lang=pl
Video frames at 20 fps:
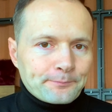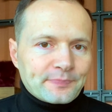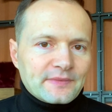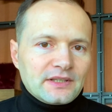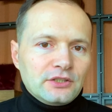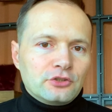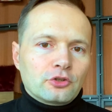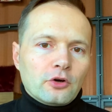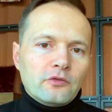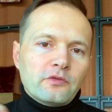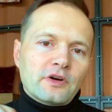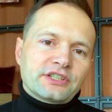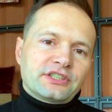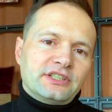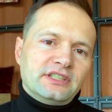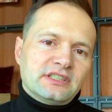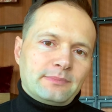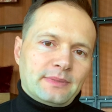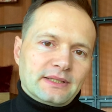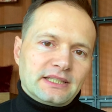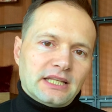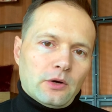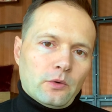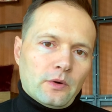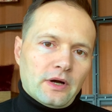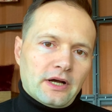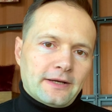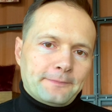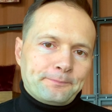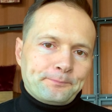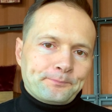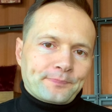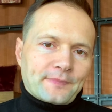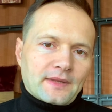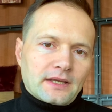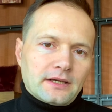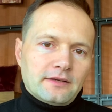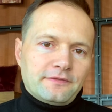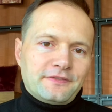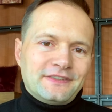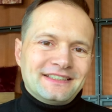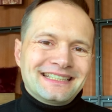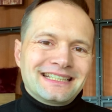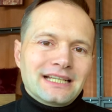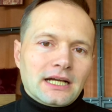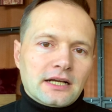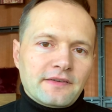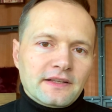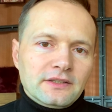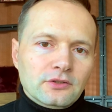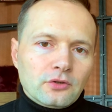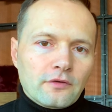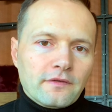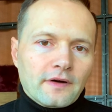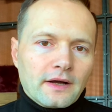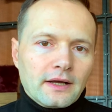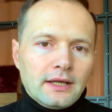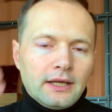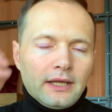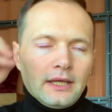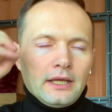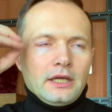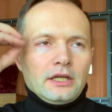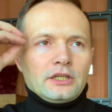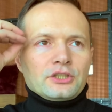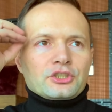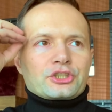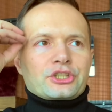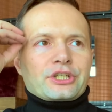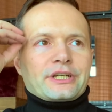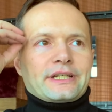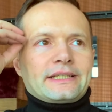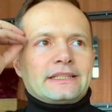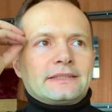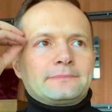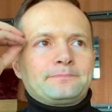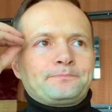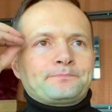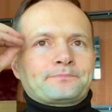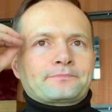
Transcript: I to właśnie zbadała e, fizyka kwantowa, że